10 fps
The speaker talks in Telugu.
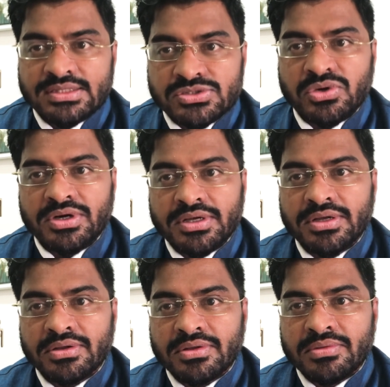తీసుకోండి
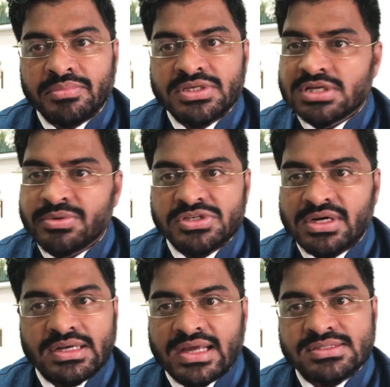మీ ఇష్టం వచ్చిన
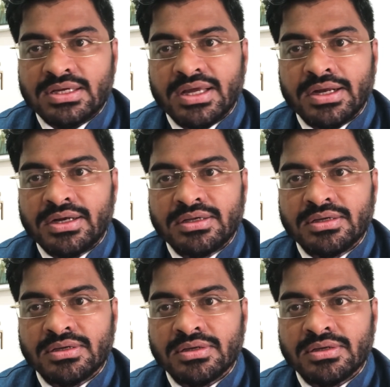ట్యాక్సులు వేయకండి